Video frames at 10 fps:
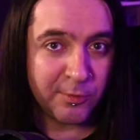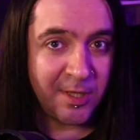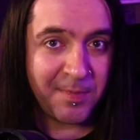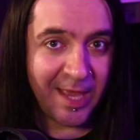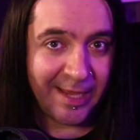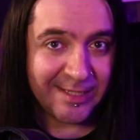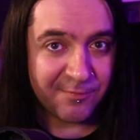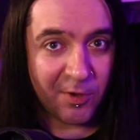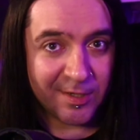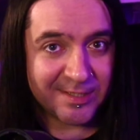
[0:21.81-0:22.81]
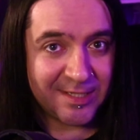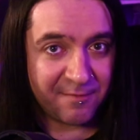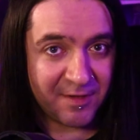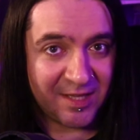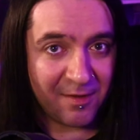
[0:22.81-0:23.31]
tutti i miei
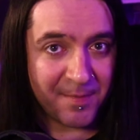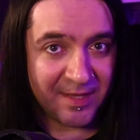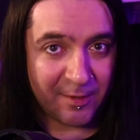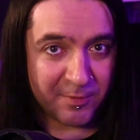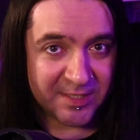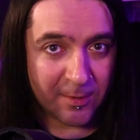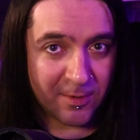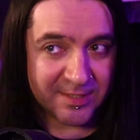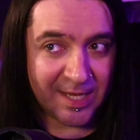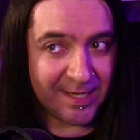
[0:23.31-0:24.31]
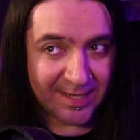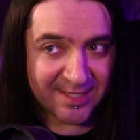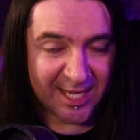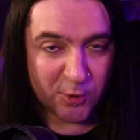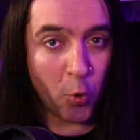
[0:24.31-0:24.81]
sforzi effettivamente questa cosa ha
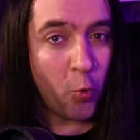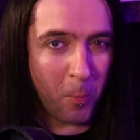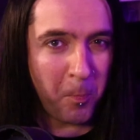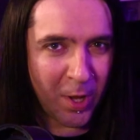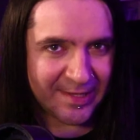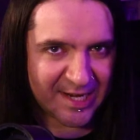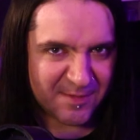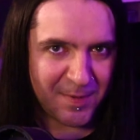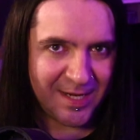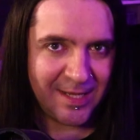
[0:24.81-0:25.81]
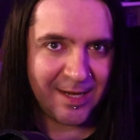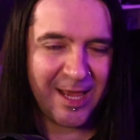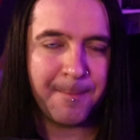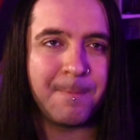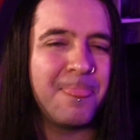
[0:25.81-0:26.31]
iniziato un po' a
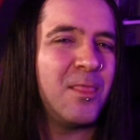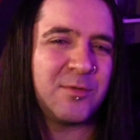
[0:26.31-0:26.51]
trasparire